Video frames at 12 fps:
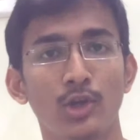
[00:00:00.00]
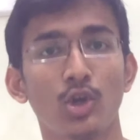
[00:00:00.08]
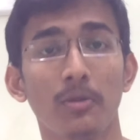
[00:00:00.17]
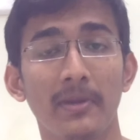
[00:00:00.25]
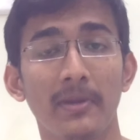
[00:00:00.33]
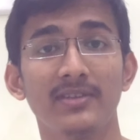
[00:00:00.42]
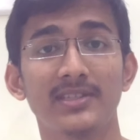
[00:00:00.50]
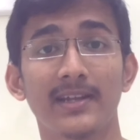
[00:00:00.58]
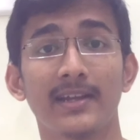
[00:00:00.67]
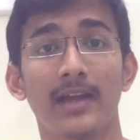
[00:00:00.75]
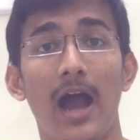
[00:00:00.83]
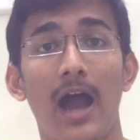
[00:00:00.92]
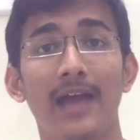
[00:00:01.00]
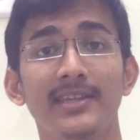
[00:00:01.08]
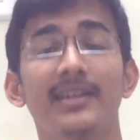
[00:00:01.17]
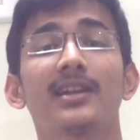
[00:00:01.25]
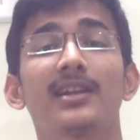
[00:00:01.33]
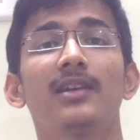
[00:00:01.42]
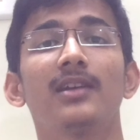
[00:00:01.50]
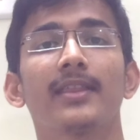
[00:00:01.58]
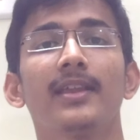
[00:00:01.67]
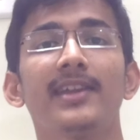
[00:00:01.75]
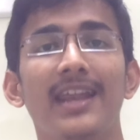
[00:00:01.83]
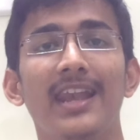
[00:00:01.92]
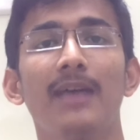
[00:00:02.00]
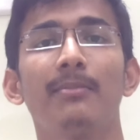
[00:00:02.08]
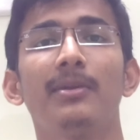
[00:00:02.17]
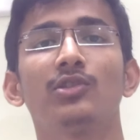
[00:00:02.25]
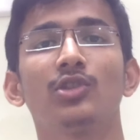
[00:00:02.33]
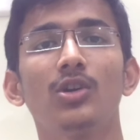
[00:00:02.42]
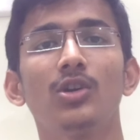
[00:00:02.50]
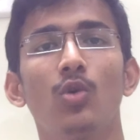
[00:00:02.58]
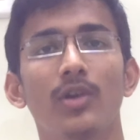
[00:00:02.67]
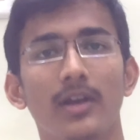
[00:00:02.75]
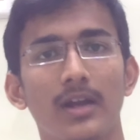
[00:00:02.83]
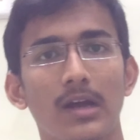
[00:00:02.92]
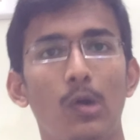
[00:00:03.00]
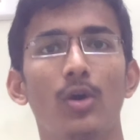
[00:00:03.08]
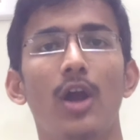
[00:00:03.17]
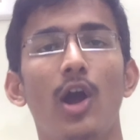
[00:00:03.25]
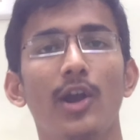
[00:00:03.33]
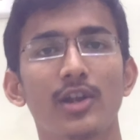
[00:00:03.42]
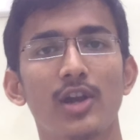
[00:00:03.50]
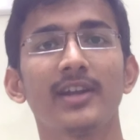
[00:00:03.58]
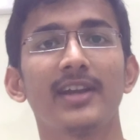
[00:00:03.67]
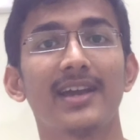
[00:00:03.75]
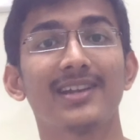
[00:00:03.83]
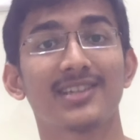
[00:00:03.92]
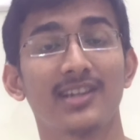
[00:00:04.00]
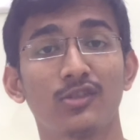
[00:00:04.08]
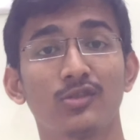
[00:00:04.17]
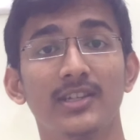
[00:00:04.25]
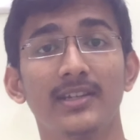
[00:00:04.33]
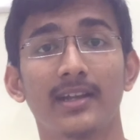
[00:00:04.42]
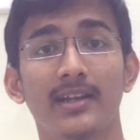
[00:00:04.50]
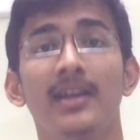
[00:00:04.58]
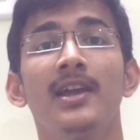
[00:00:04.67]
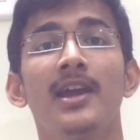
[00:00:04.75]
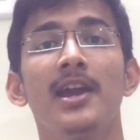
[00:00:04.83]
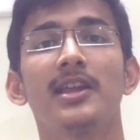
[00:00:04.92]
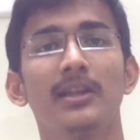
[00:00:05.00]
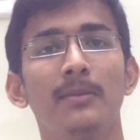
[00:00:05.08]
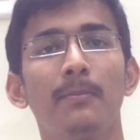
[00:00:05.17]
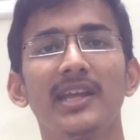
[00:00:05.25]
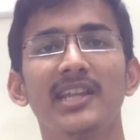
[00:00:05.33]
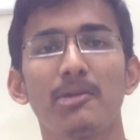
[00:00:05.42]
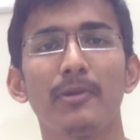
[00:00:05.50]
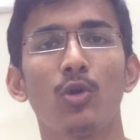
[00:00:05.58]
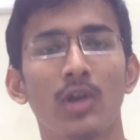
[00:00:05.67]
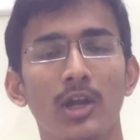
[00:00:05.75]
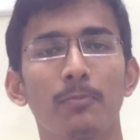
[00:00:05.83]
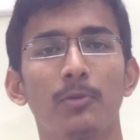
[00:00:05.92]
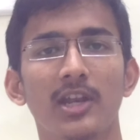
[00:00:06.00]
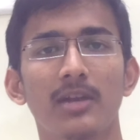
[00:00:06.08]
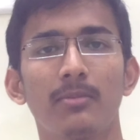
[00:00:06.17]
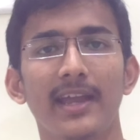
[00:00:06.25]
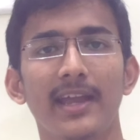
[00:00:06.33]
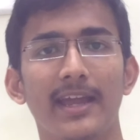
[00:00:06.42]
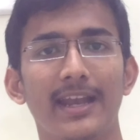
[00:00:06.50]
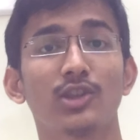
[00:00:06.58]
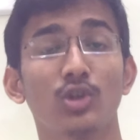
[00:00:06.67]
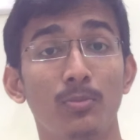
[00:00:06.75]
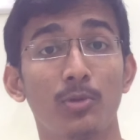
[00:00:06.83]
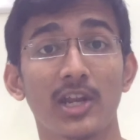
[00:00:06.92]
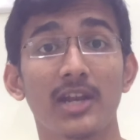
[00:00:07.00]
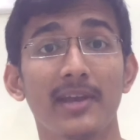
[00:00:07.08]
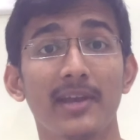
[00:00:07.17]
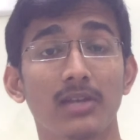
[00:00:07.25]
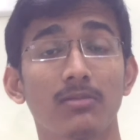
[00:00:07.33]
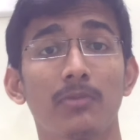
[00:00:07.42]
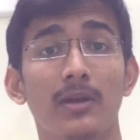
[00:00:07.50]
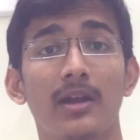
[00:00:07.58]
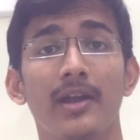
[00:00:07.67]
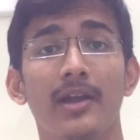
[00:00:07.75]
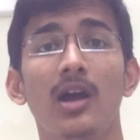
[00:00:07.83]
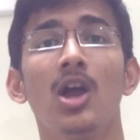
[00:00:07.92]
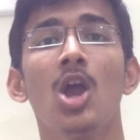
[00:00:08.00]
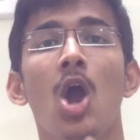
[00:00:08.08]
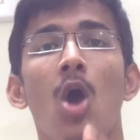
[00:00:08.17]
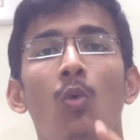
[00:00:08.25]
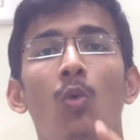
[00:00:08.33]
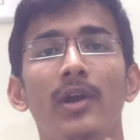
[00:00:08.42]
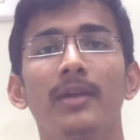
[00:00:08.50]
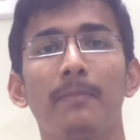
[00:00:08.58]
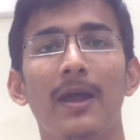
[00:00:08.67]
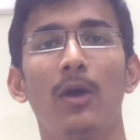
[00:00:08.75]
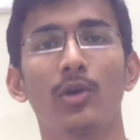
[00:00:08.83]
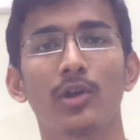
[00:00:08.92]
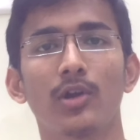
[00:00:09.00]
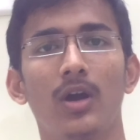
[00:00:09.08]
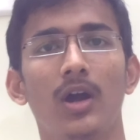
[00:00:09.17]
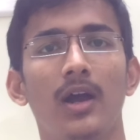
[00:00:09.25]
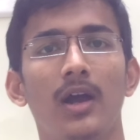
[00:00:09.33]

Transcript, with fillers: கண்ட்ரோல் பண்ணி வச்சிருக்கு அது இருக்கிறதுனால தான் எல்லாமே வந்து ஒரு ஒரு ஆர்டனான டைரக்ஷன்ல சுத்திட்டு இருக்கு சிம்பிளா இது எப்படி உங்களுக்கு புரியுற மாதிரி எல்லாத்துக்கும் புரியுற மாதிரி எக்ஸ்பிளைன் பண்ணலாம்னா ஒரு ஒரு